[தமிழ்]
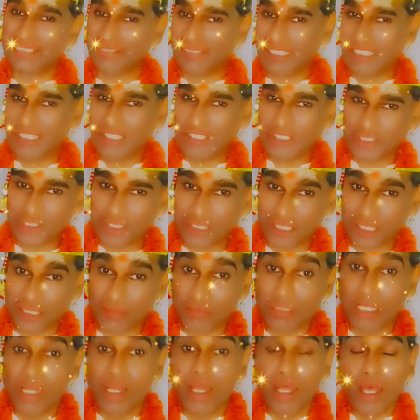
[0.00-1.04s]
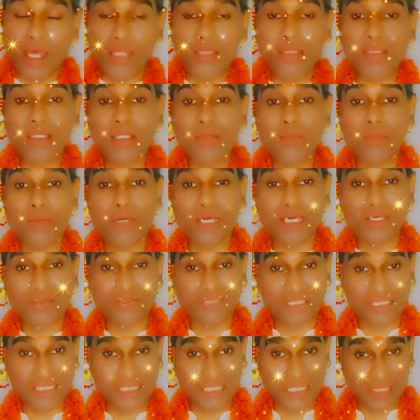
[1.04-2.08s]
தேவி என்று சொல்கிறோம் அந்த
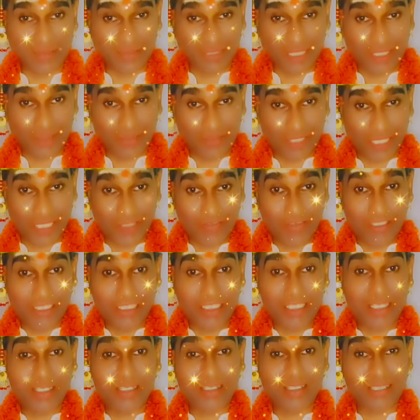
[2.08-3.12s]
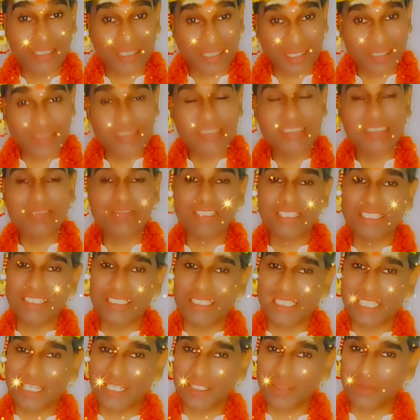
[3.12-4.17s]
பார்வதி தேவியின் வாய் வழியாகத்தான்
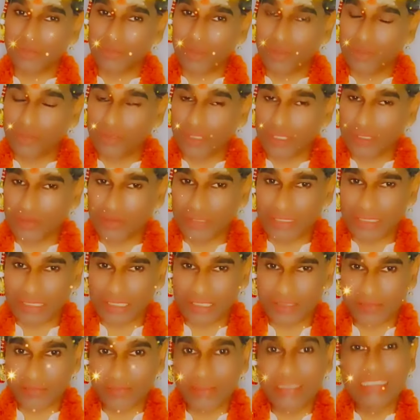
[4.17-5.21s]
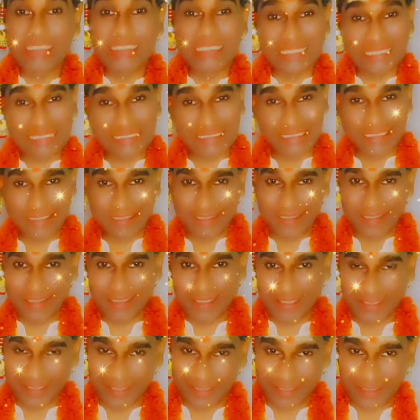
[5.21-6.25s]
சிவனின் ஞானம் ஒவ்வொருவருக்கும்
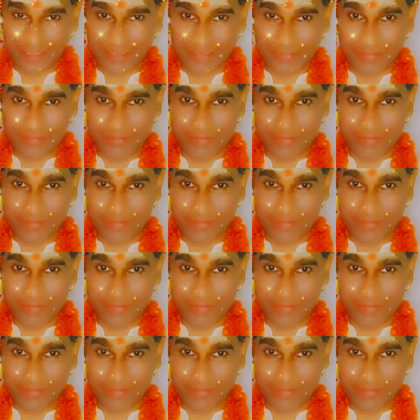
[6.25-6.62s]
சென்றடைகிறது